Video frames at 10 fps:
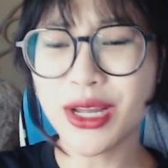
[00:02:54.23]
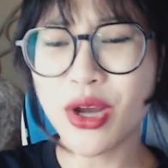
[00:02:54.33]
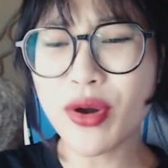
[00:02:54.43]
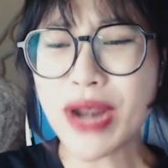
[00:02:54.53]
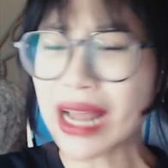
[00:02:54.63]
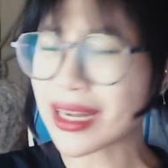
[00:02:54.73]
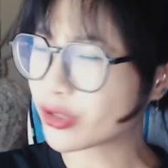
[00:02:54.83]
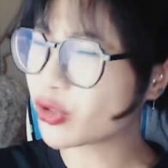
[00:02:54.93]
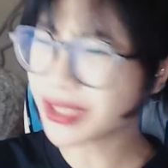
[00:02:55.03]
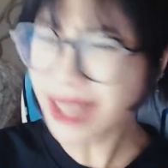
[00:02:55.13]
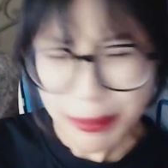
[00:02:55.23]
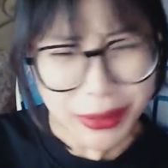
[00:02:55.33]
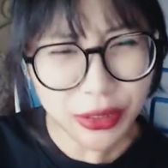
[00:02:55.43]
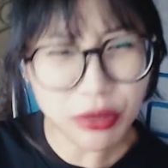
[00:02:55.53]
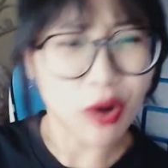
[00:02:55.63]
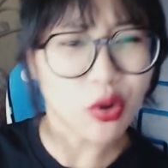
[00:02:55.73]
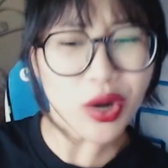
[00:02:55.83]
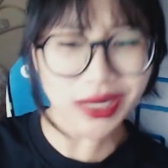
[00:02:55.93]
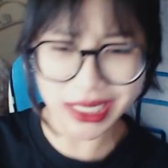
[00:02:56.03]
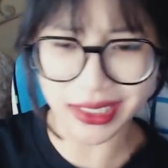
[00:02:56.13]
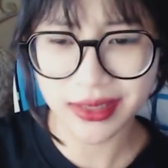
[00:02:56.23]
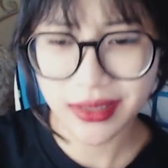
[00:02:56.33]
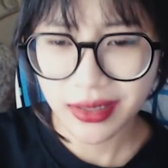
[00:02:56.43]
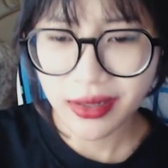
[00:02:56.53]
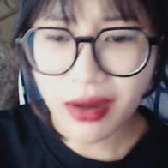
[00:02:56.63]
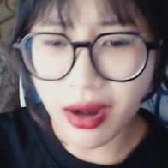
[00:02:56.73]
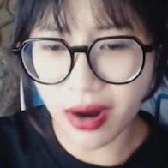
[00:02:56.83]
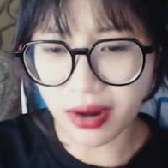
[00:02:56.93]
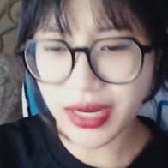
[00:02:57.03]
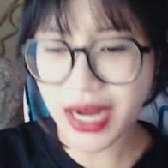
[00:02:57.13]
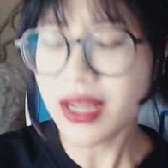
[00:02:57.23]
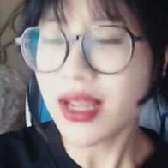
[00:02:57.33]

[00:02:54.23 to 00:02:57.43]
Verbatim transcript: ô đấy là cái chuyện rất là bình thường luôn ý ờ đấy